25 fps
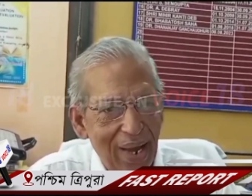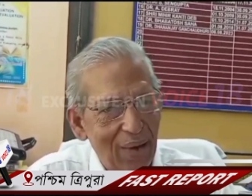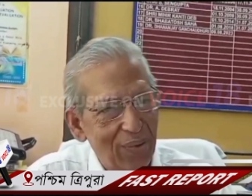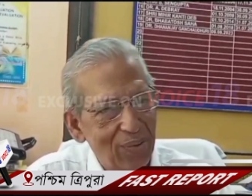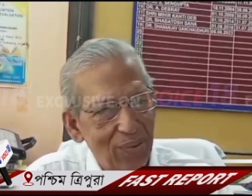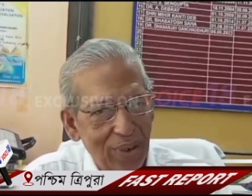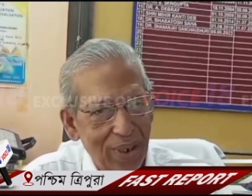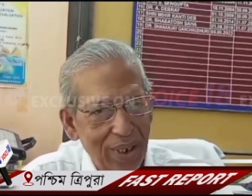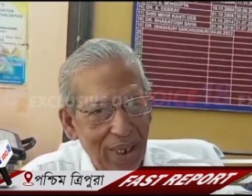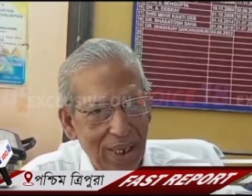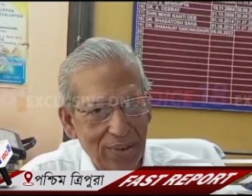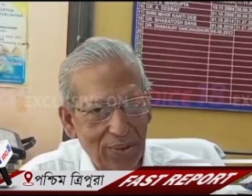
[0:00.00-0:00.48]

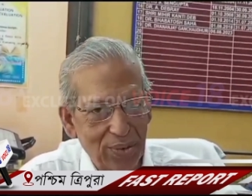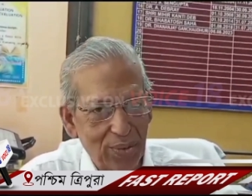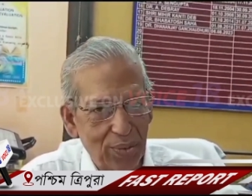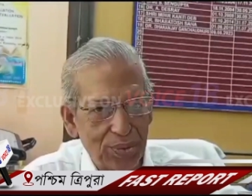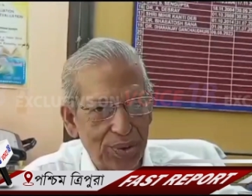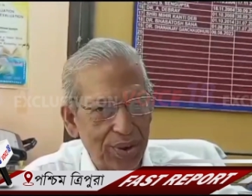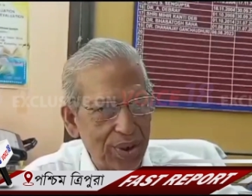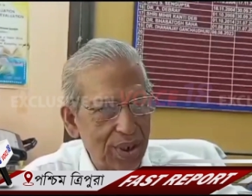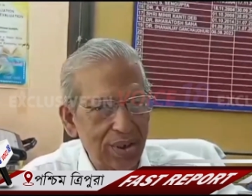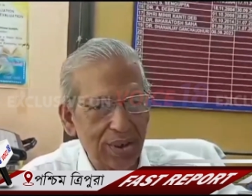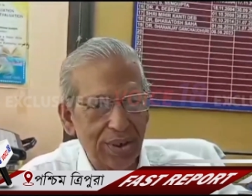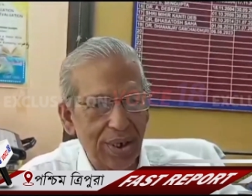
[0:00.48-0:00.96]
এখন কাজ
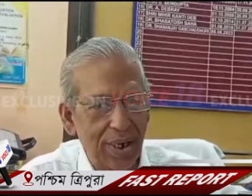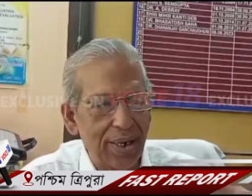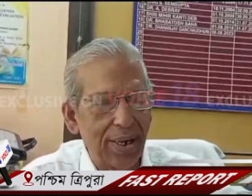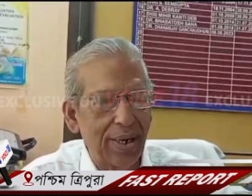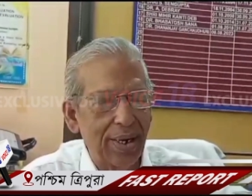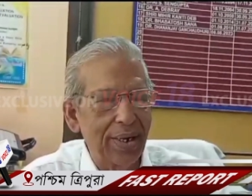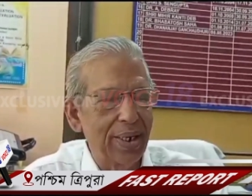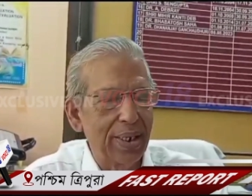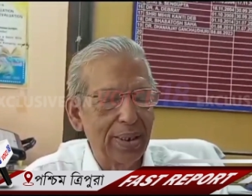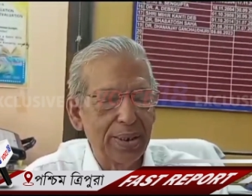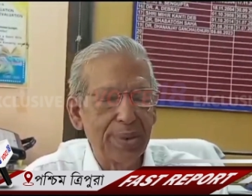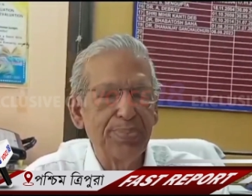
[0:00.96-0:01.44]
করছেন
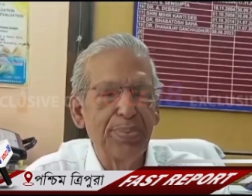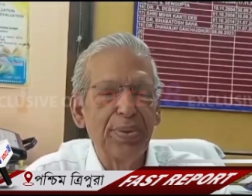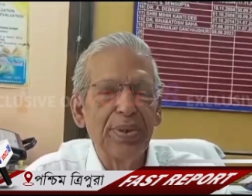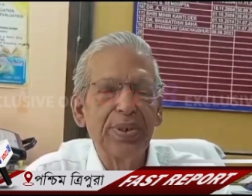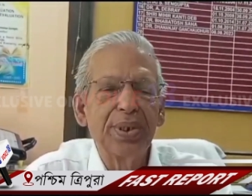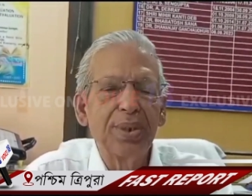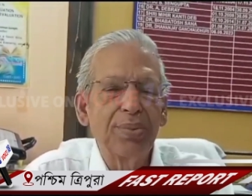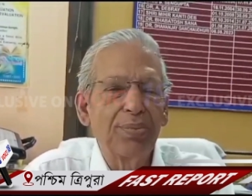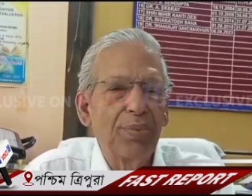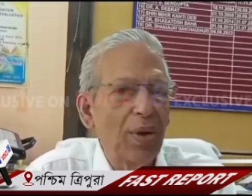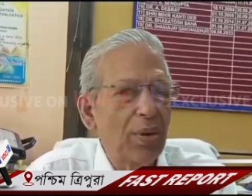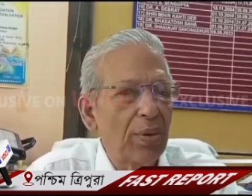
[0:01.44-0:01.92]
যারা
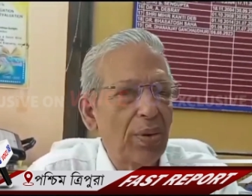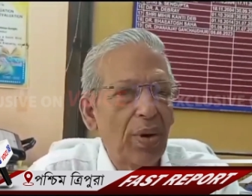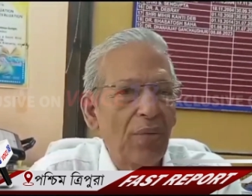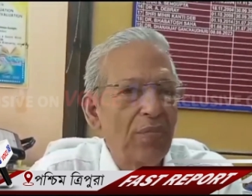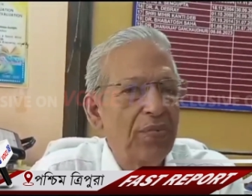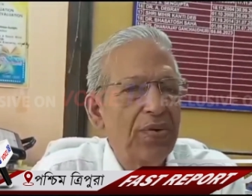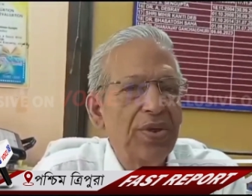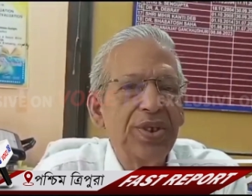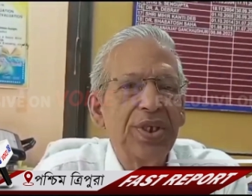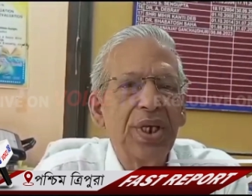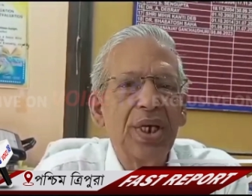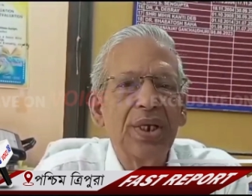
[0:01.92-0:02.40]
রেসপন্সিবল
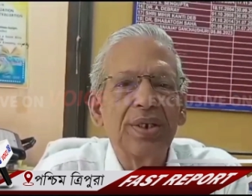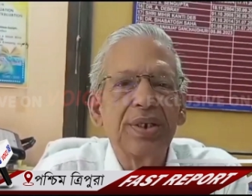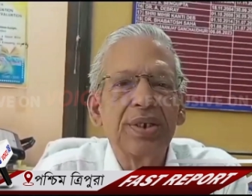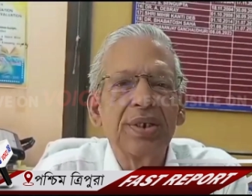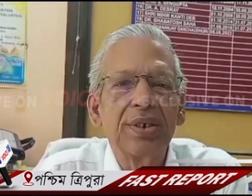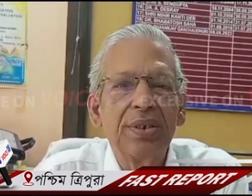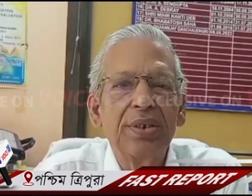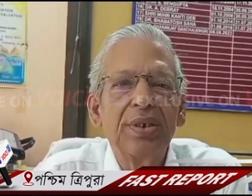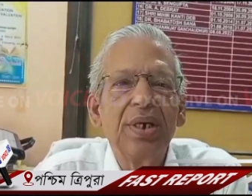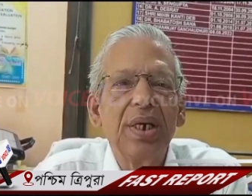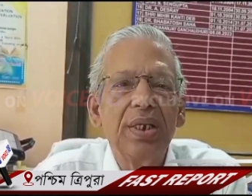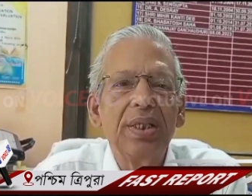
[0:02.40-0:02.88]
অফিসার্স
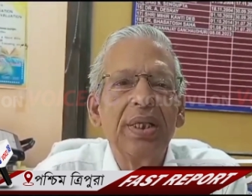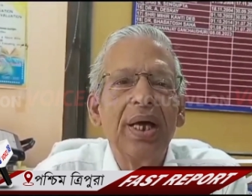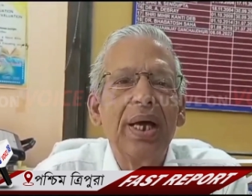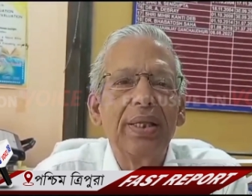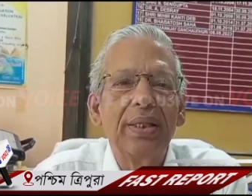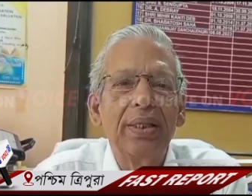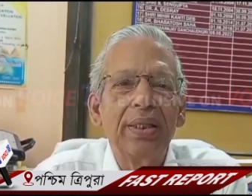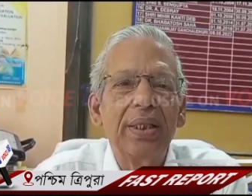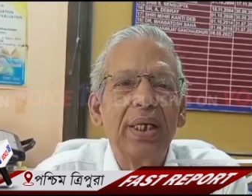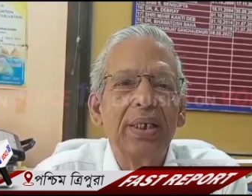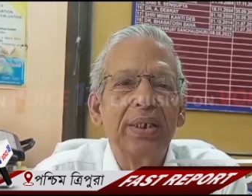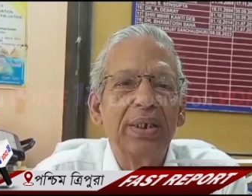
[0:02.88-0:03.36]
এই
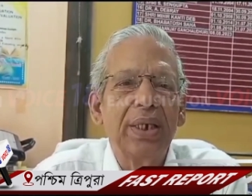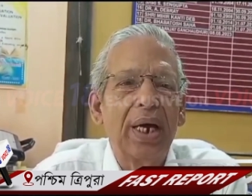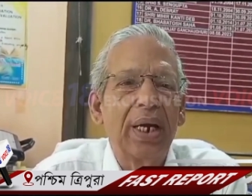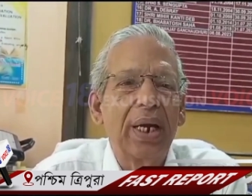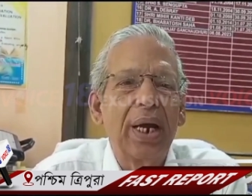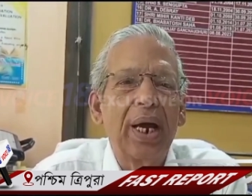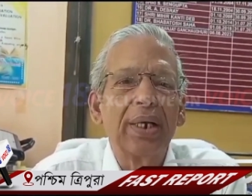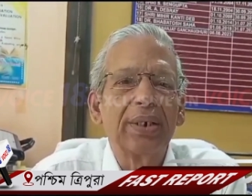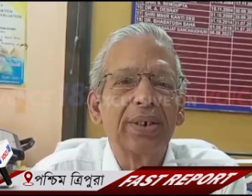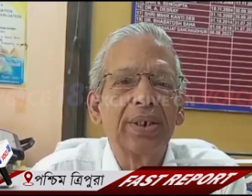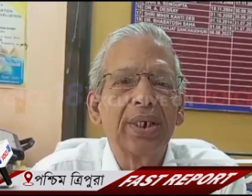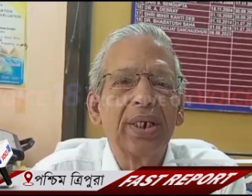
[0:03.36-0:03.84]
দায়িত্বে
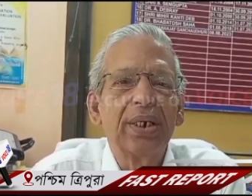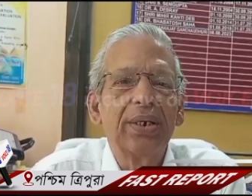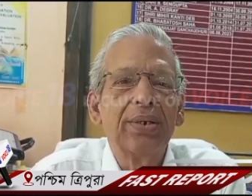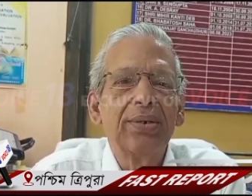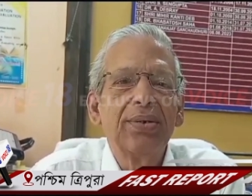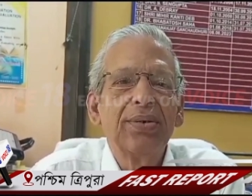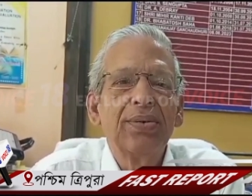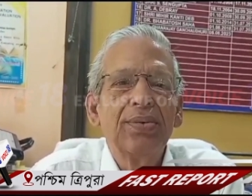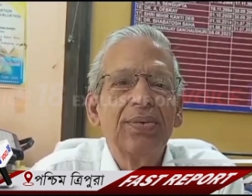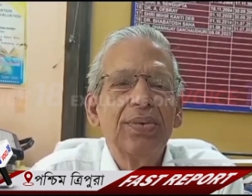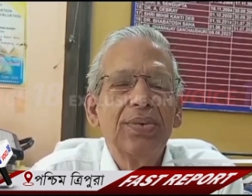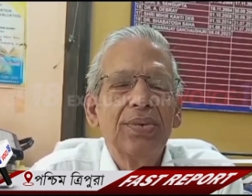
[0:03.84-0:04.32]
যারা আছেন
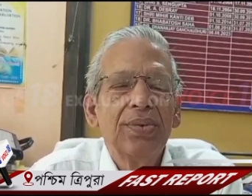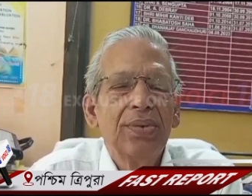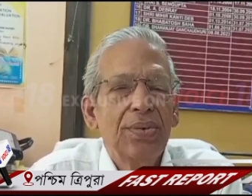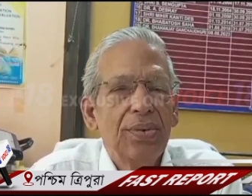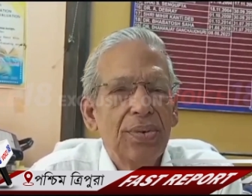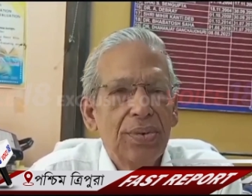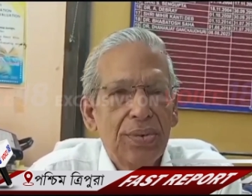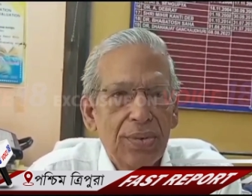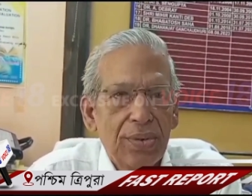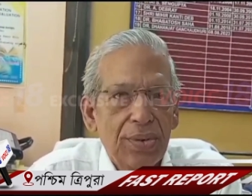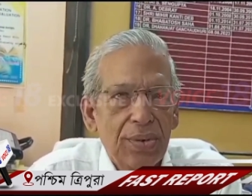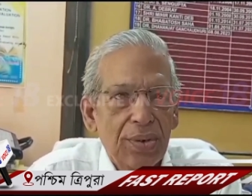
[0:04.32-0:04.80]

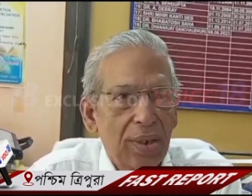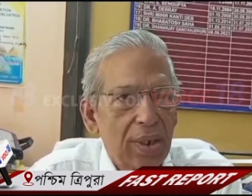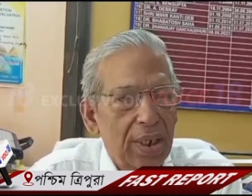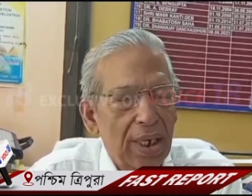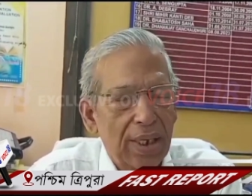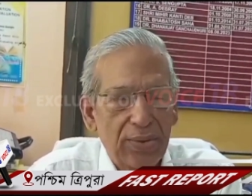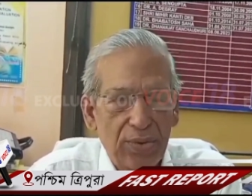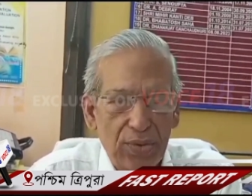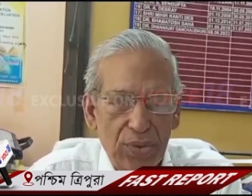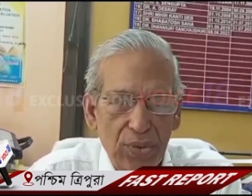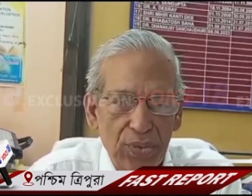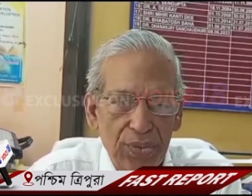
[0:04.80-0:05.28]

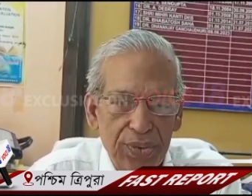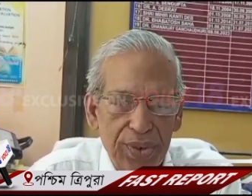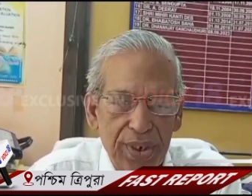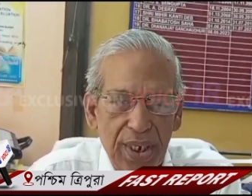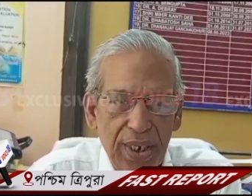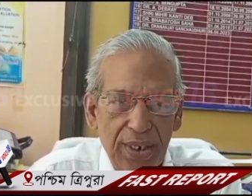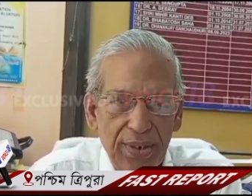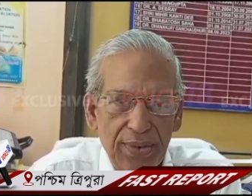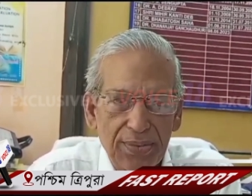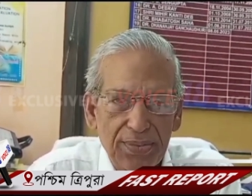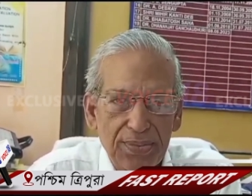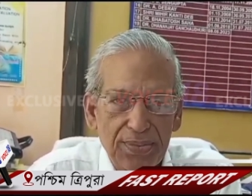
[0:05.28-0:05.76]
কাজ চলছে